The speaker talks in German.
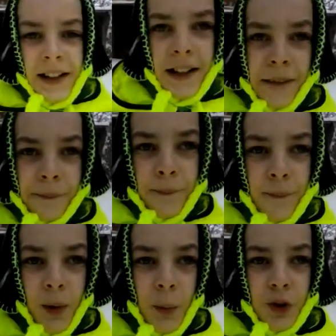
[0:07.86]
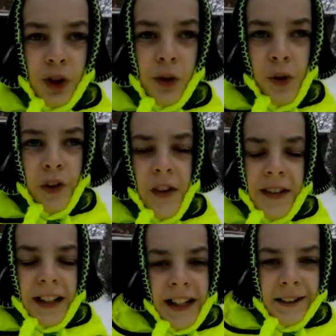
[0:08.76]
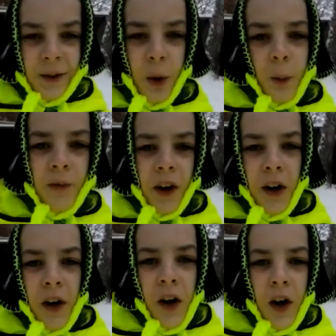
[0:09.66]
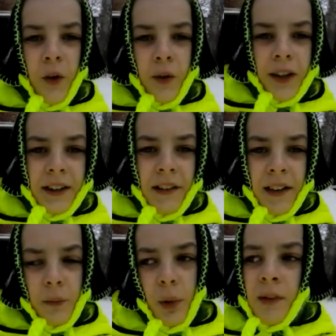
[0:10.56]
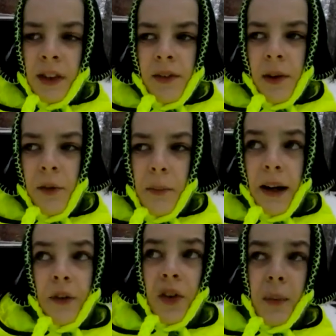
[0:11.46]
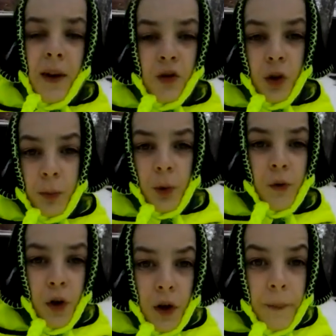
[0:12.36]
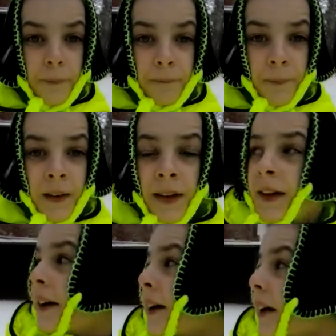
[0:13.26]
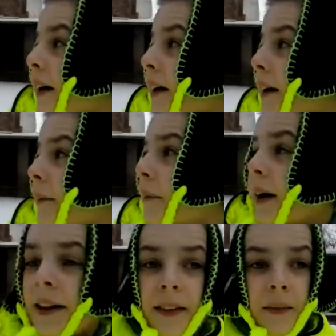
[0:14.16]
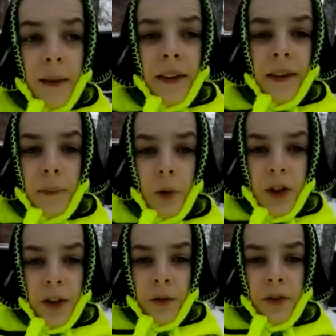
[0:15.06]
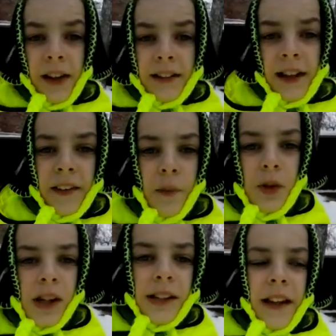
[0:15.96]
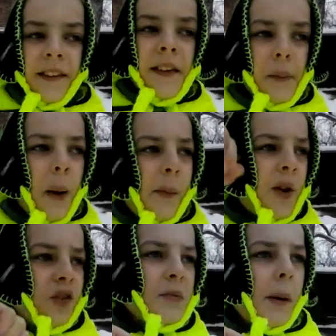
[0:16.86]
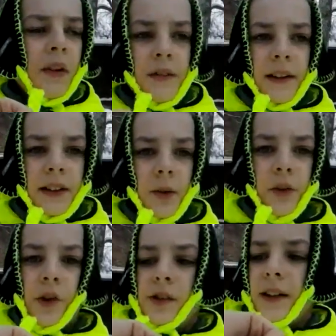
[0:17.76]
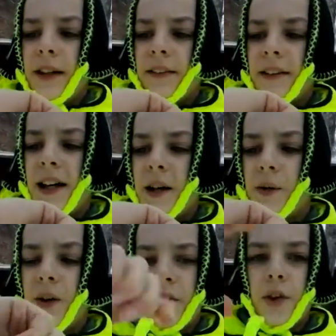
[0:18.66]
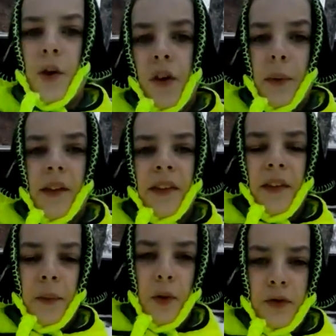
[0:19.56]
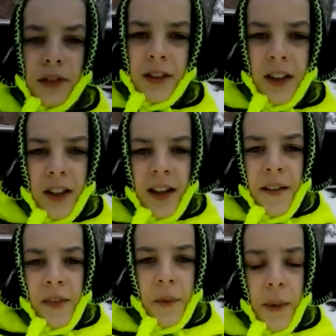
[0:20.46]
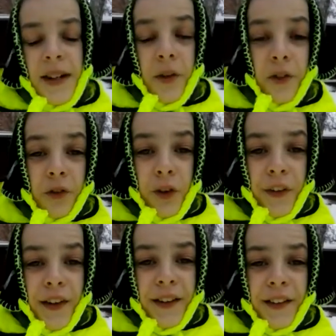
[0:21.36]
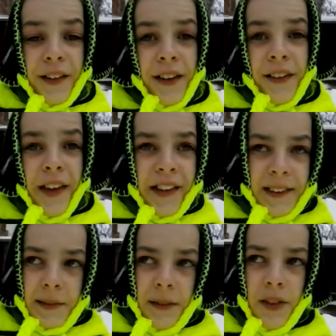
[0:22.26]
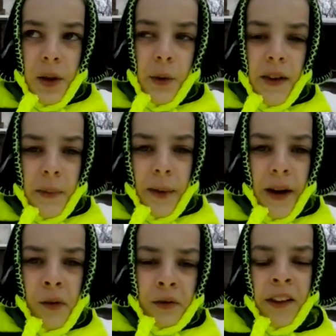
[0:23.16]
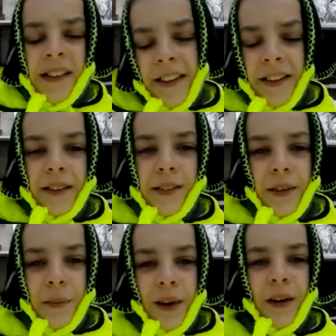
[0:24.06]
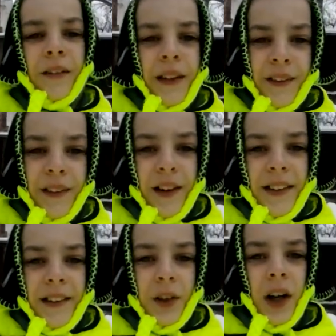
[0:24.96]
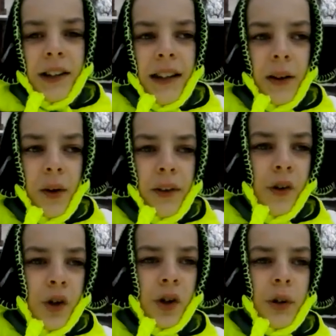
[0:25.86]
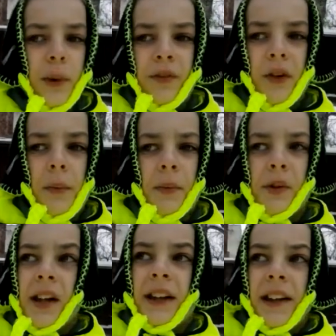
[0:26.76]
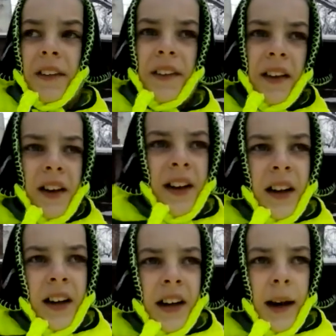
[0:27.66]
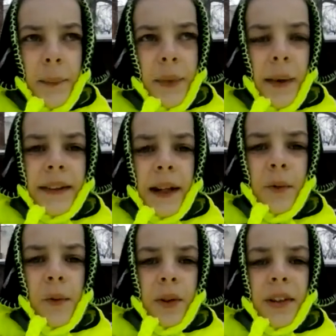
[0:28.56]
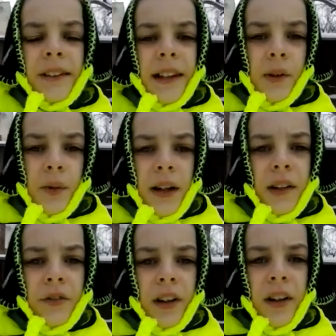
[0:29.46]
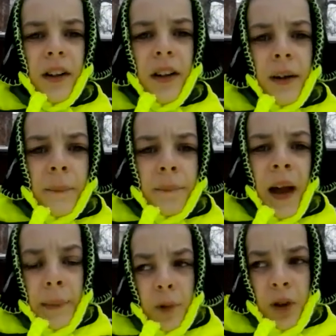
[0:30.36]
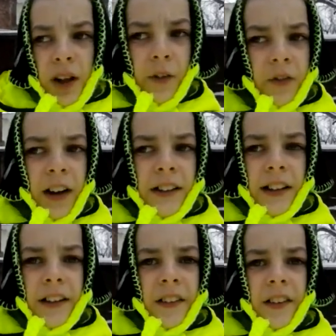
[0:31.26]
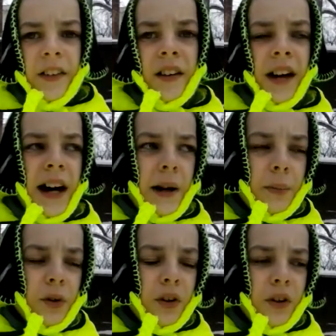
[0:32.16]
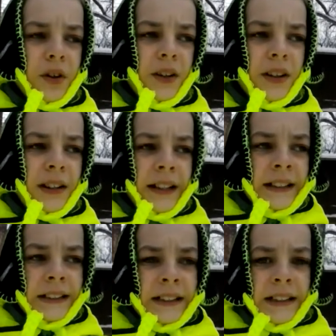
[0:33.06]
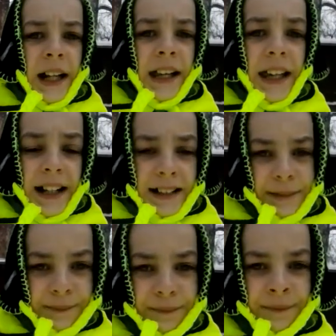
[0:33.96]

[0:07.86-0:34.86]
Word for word: Ähm, noch mit Jogginghose, weil ich ja gerade noch oben war. Und ich werde jetzt ein paar Wettervideos machen, so zwei Stück pro Woche. Ähm, eins meistens montags und freitags. Ich wollte halt jetzt eins machen, weil der Schnee mal wieder wegtauen soll in den nächsten Tagen. Heute ist der 29.12.2014. Das erste Wettervideo in diesem Jahr. Das letzte in diesem Jahr. Nächstes Jahr ist dann wirklich richtig los. Ich wollte heute nochmal filmen. Ich wollte eigentlich erst am 2. Januar oder 3. Januar anfangen. Halt montags und freitags. Aber ja.